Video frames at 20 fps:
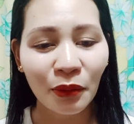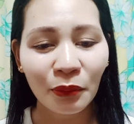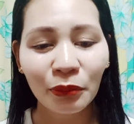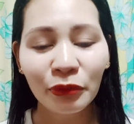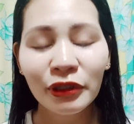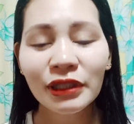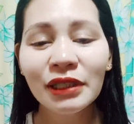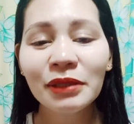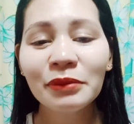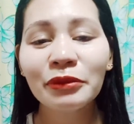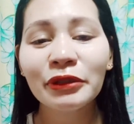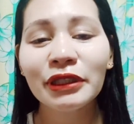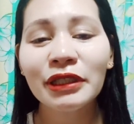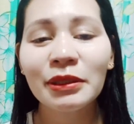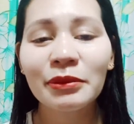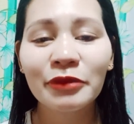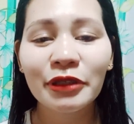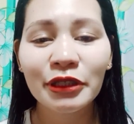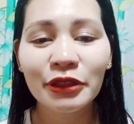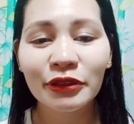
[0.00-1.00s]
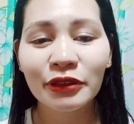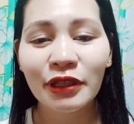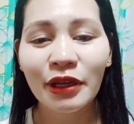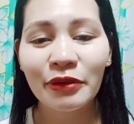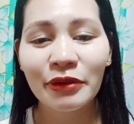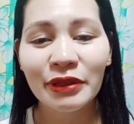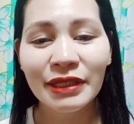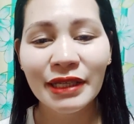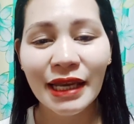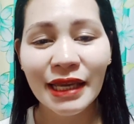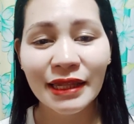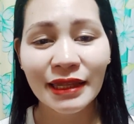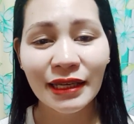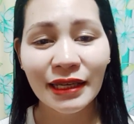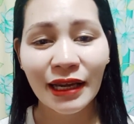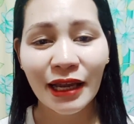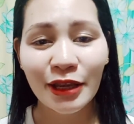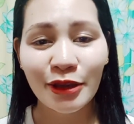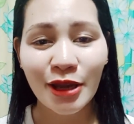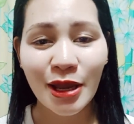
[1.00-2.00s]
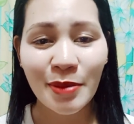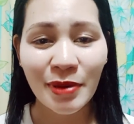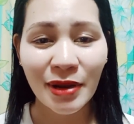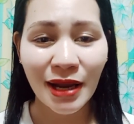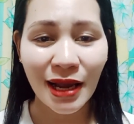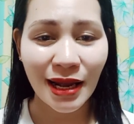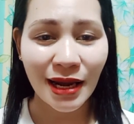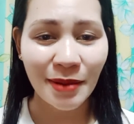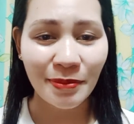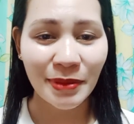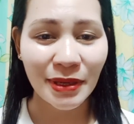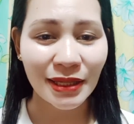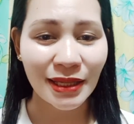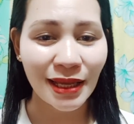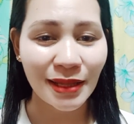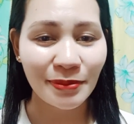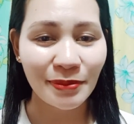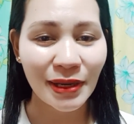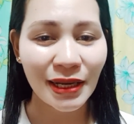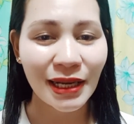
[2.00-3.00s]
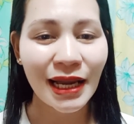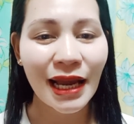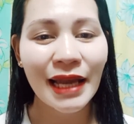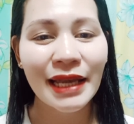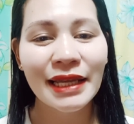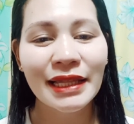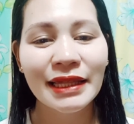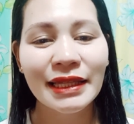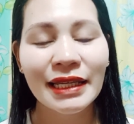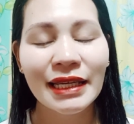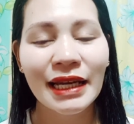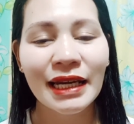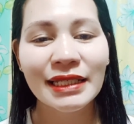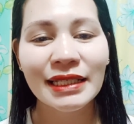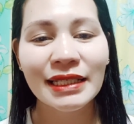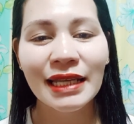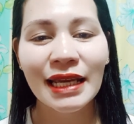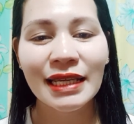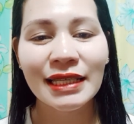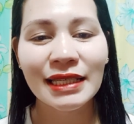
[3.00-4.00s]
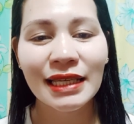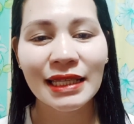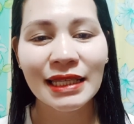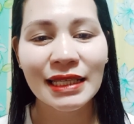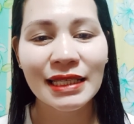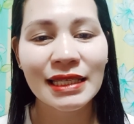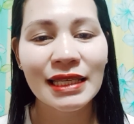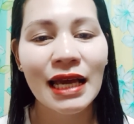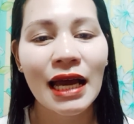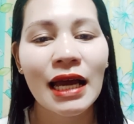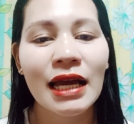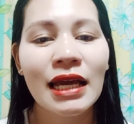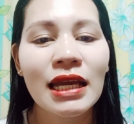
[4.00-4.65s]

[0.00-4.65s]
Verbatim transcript: pwedeng pwede mo itong gawin kahit na kayo ay magkalapit at magka-LDR sa isa't isa.